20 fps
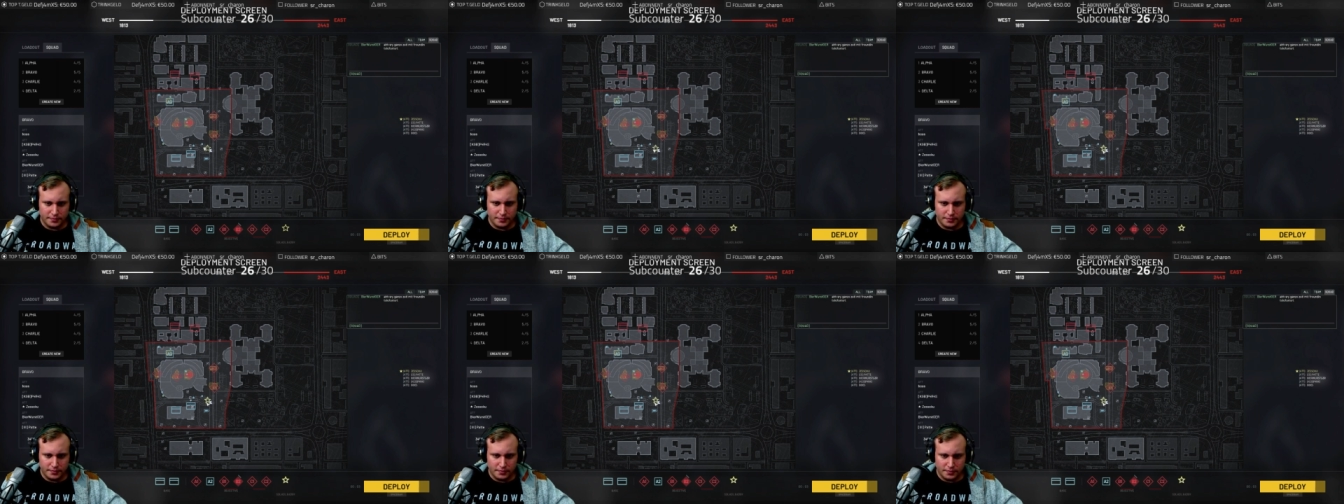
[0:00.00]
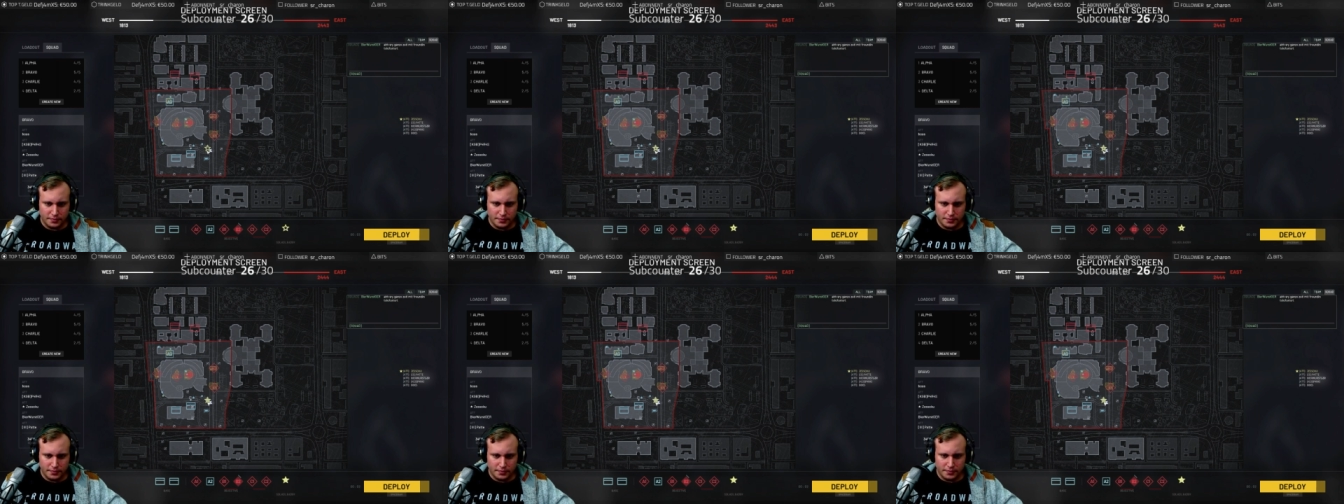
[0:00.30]
Ja,
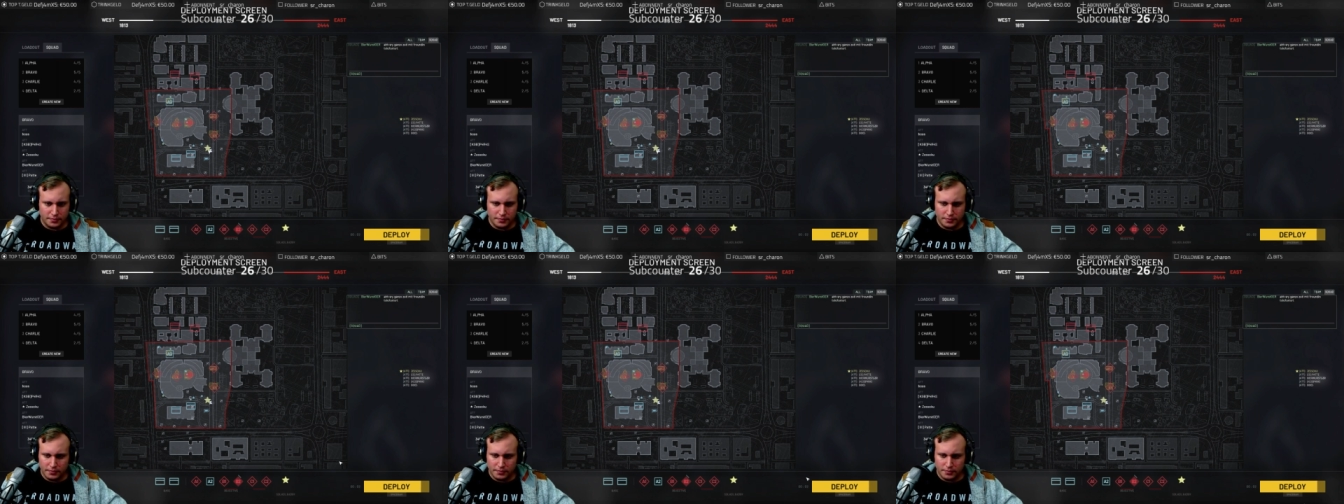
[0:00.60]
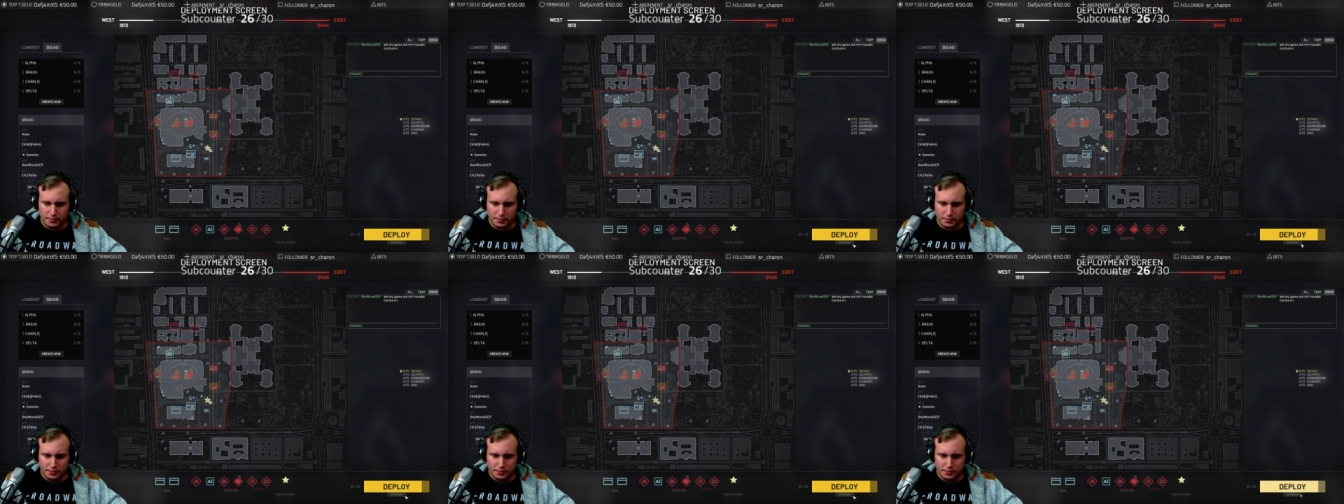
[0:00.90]
mach
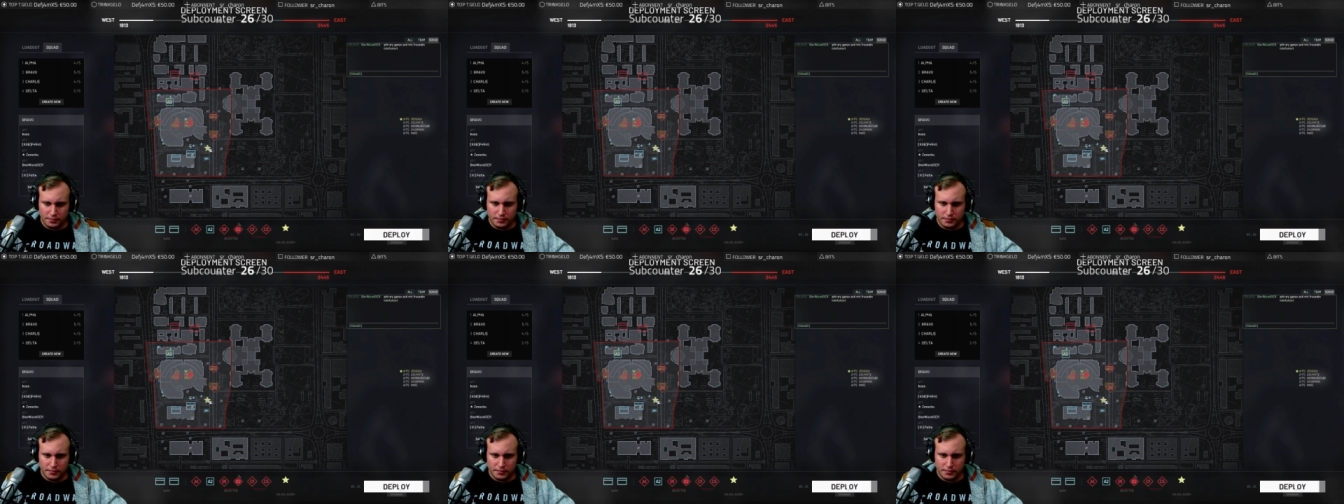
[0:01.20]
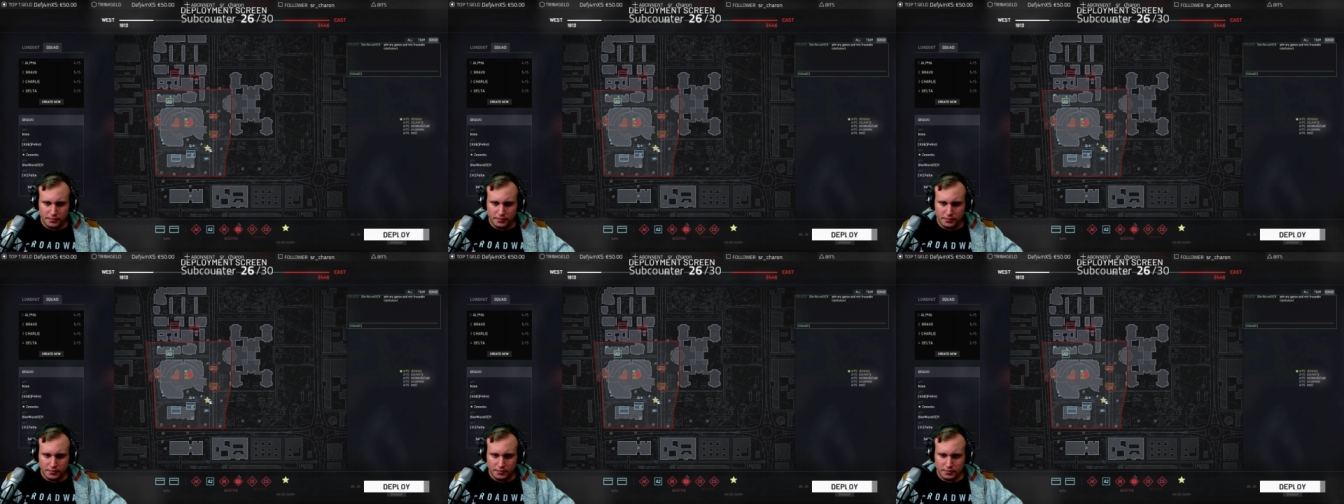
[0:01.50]
ich. Ich
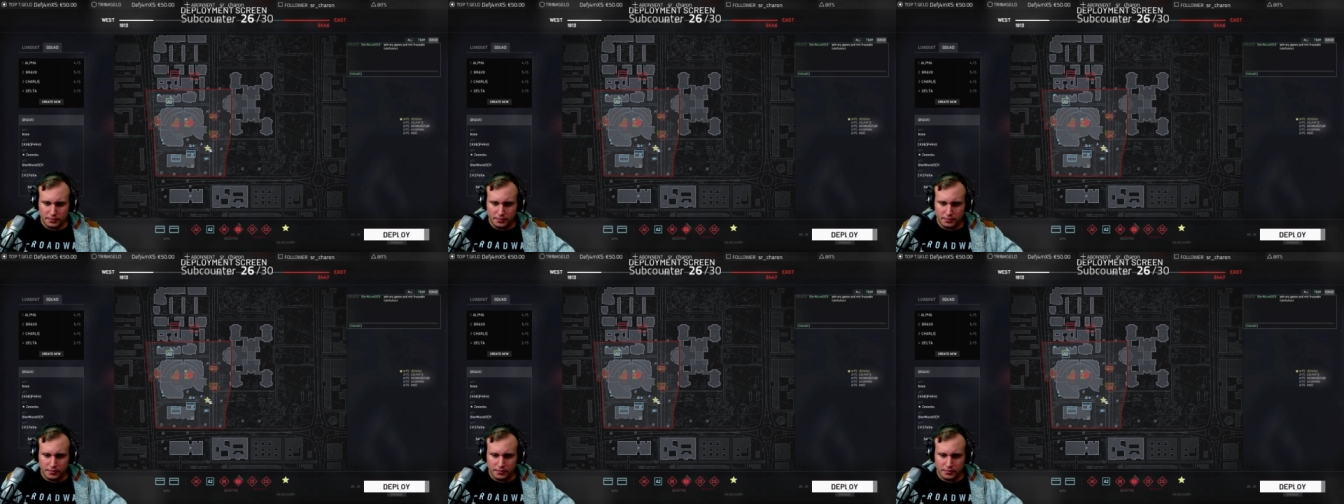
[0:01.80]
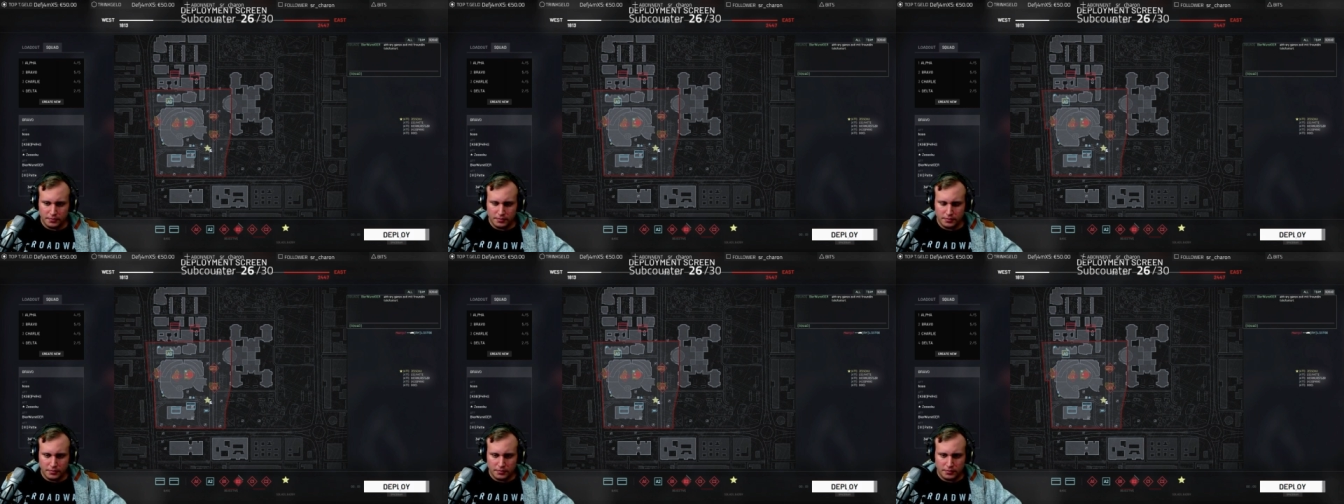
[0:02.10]
guck bloß, äh,
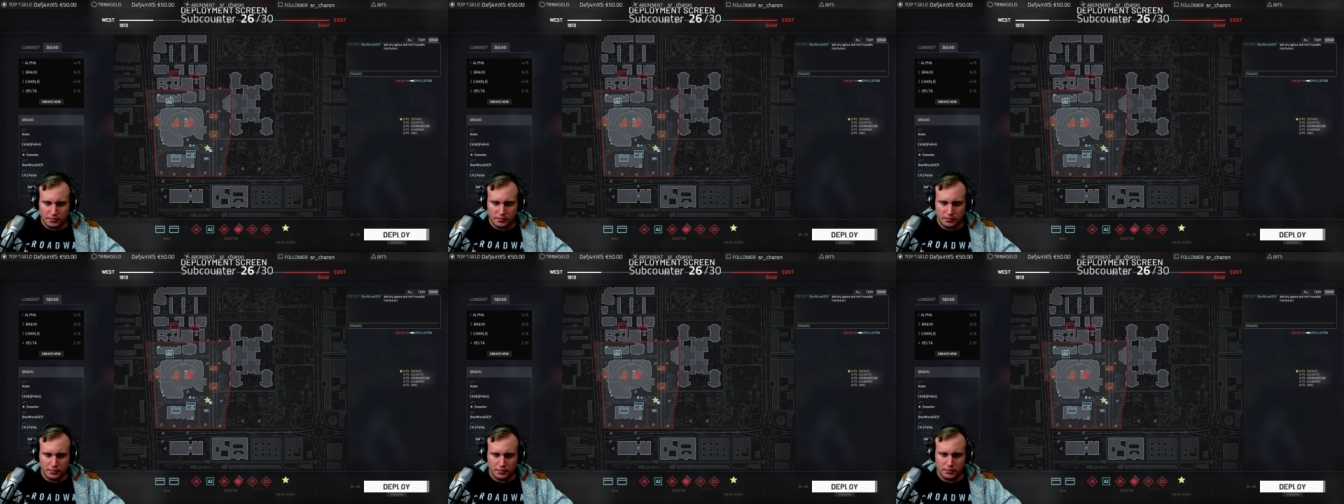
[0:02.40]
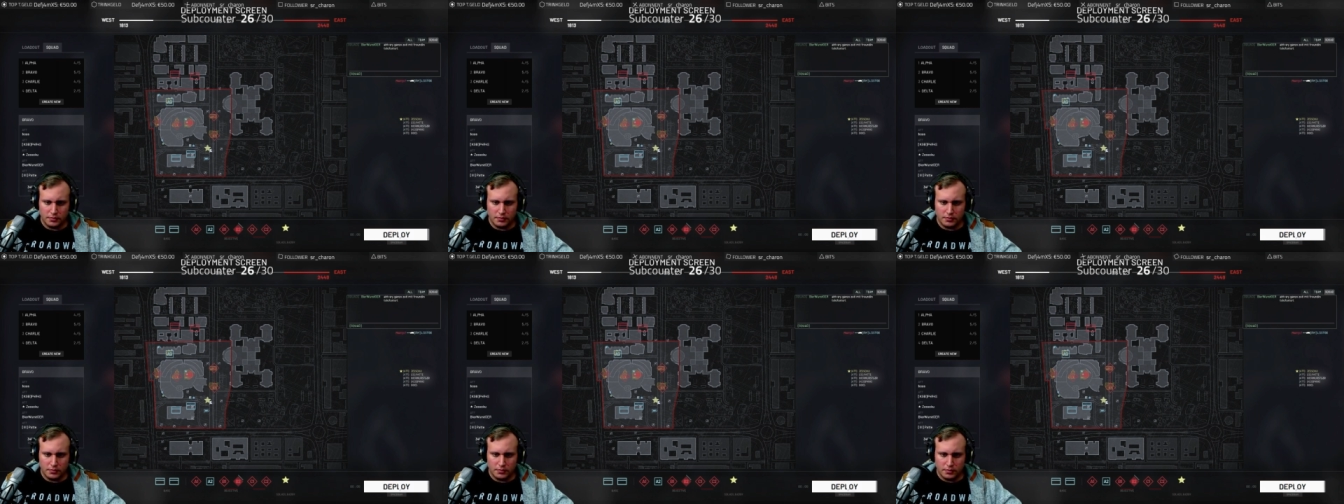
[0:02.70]
aber warte noch,
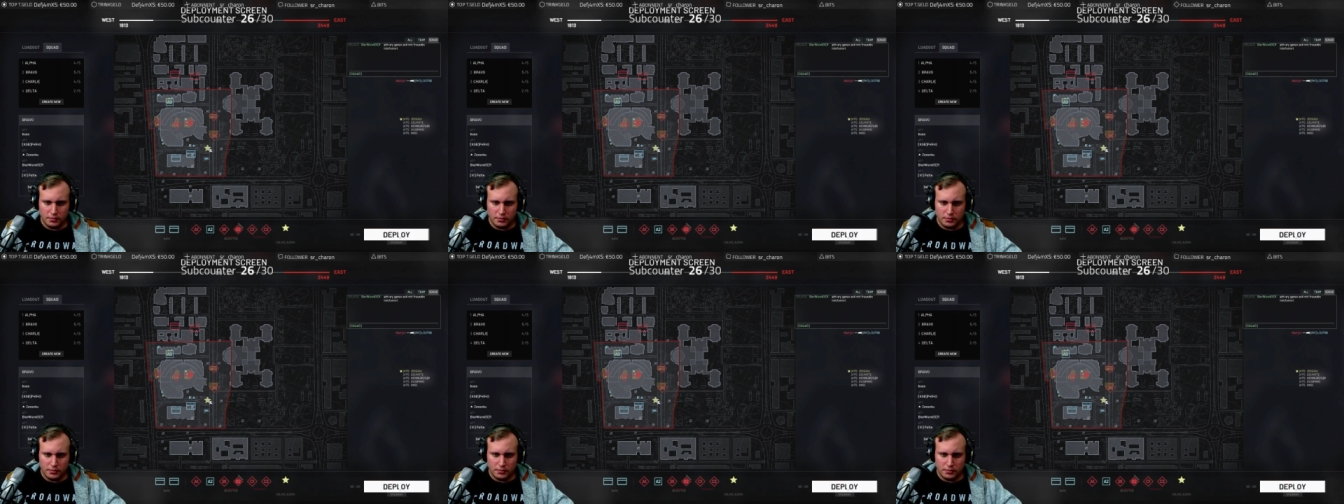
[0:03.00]
warte noch.